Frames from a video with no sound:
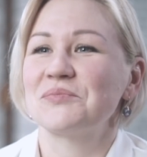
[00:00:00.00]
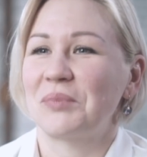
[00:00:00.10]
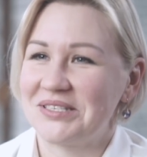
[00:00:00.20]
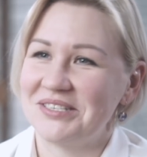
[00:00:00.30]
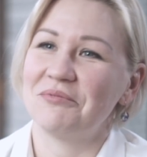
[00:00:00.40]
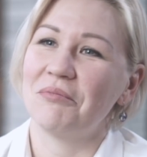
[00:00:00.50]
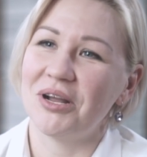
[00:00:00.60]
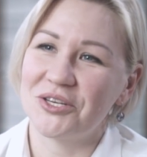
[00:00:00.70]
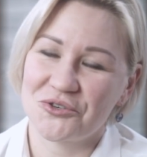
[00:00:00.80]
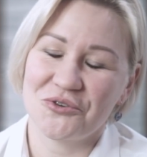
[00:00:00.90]
Спасибо
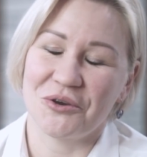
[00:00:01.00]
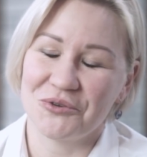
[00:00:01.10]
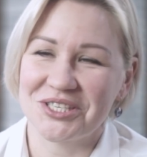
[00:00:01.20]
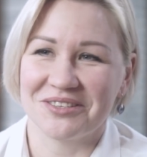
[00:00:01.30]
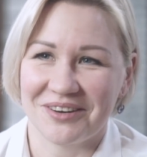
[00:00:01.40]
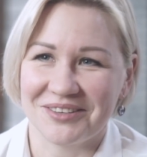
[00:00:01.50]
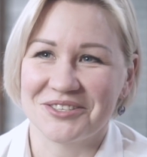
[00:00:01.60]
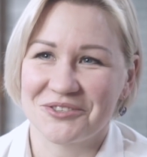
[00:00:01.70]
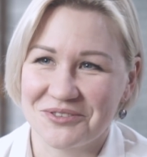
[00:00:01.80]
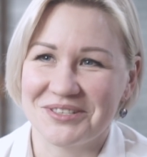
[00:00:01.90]
большое, я очень рада,
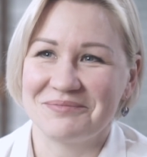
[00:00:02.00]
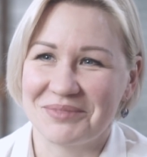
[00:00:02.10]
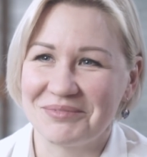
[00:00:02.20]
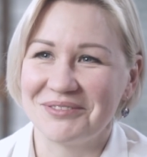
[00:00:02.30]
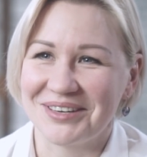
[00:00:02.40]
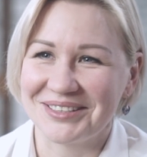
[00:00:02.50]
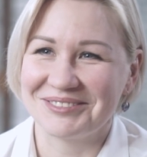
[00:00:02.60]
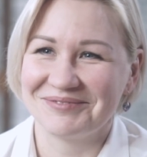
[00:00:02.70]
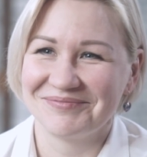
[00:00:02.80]
что здесь побывала.